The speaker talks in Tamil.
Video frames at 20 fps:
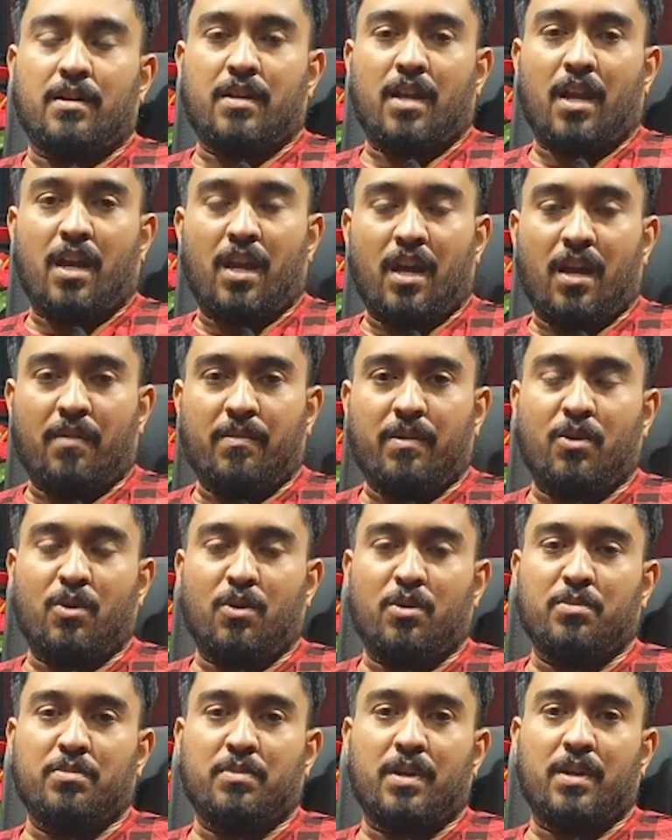நல்லா
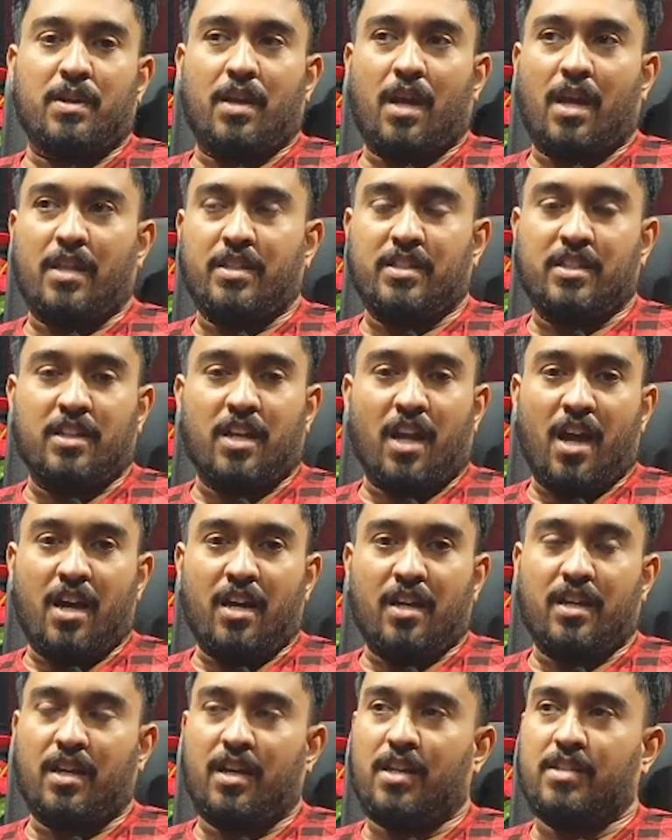வரணும் அதுக்கு
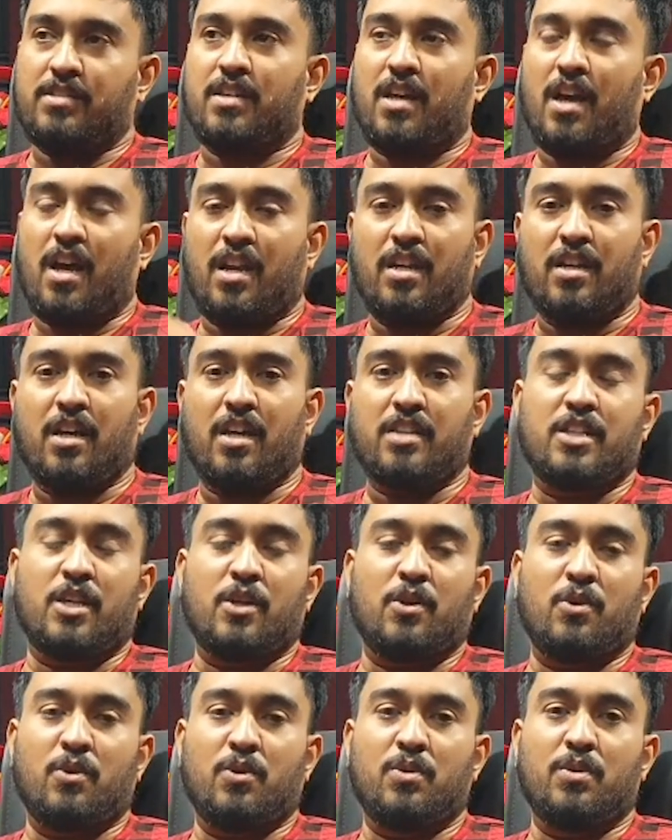நாங்கள் எங்களோட
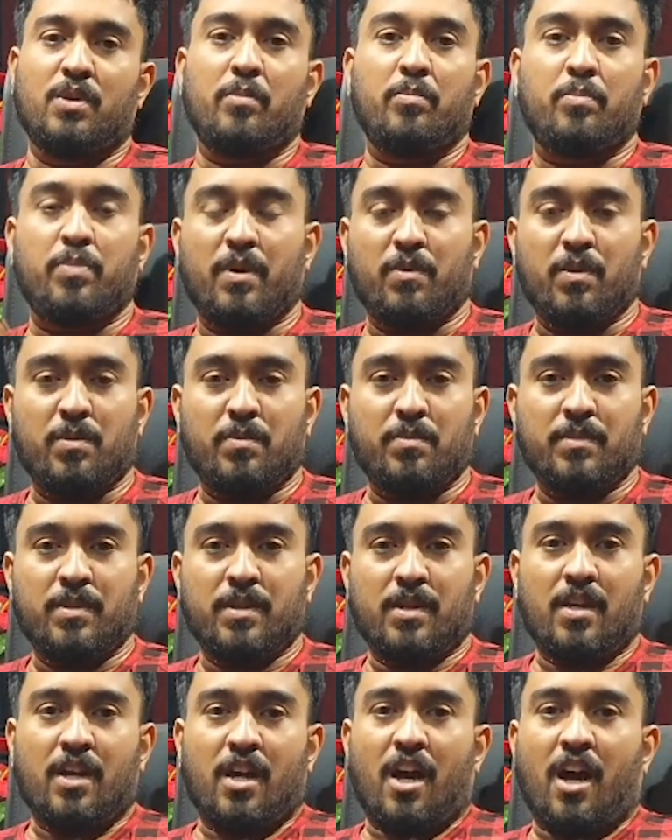சாரங்காய் குழு எப்பவும்
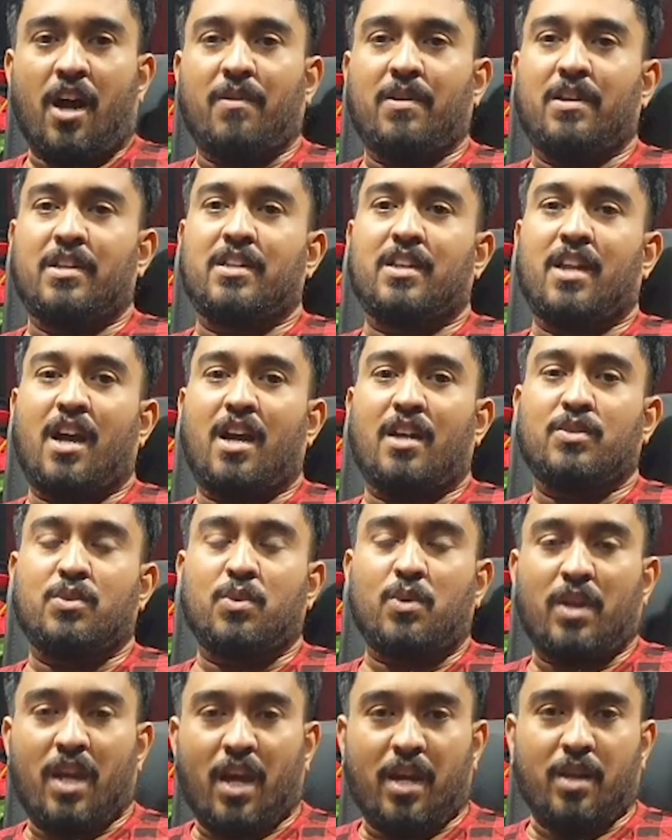அவளுக்கு நாங்கள்
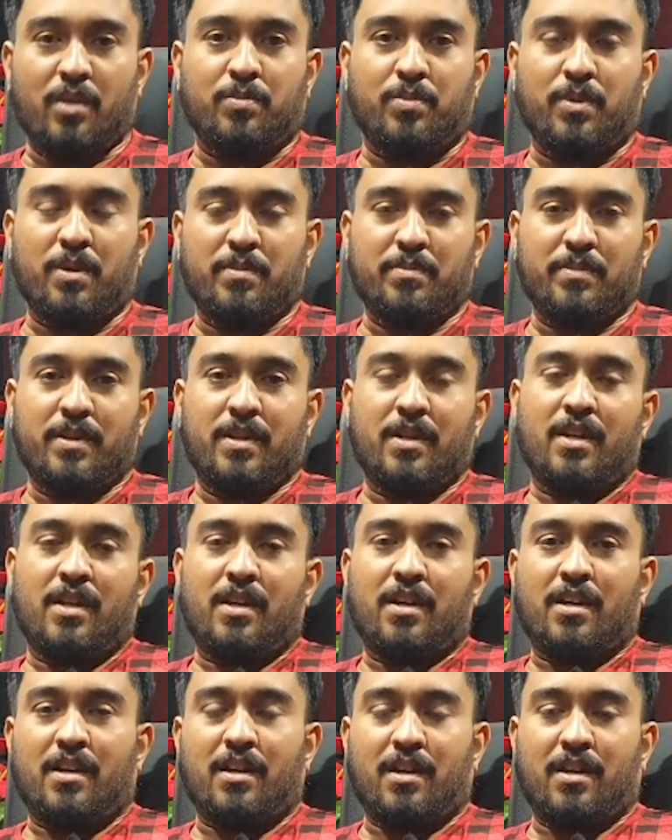துணையாக இருப்போம்
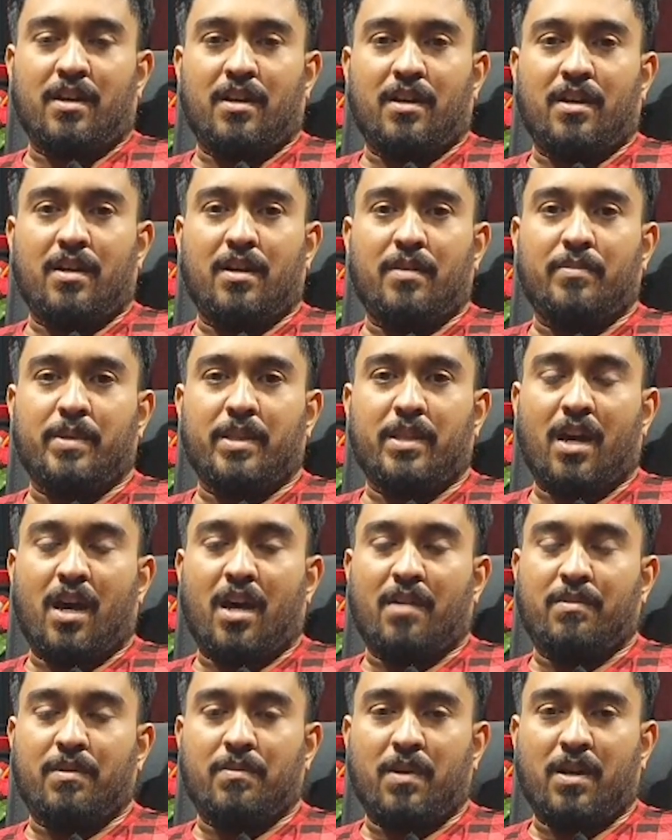எமது
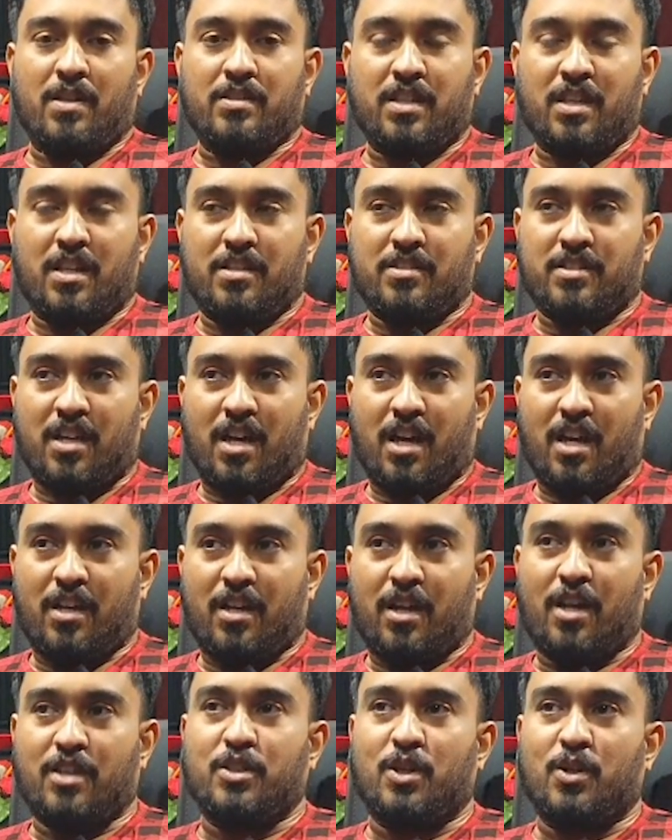ஆர்வி வாசனின்
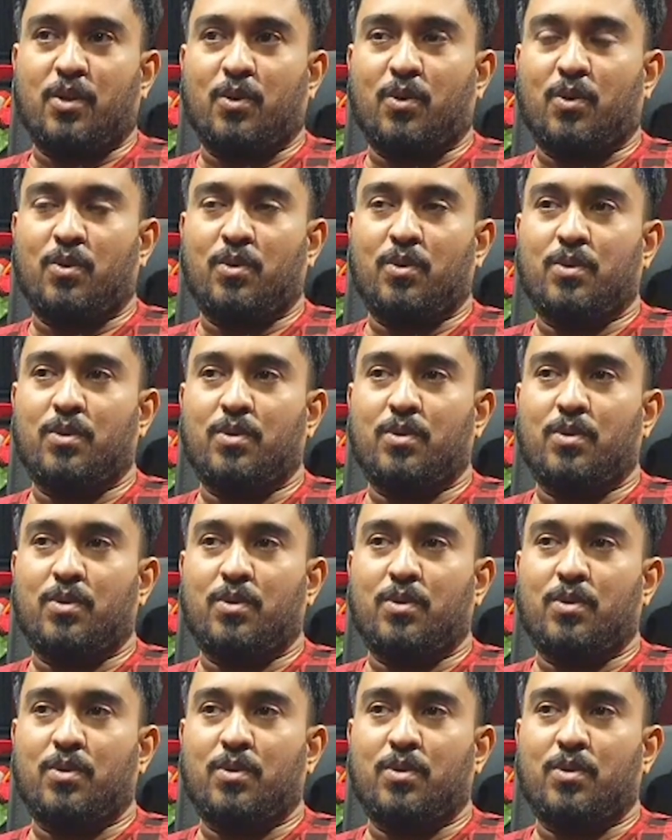சாரங்காய் குழு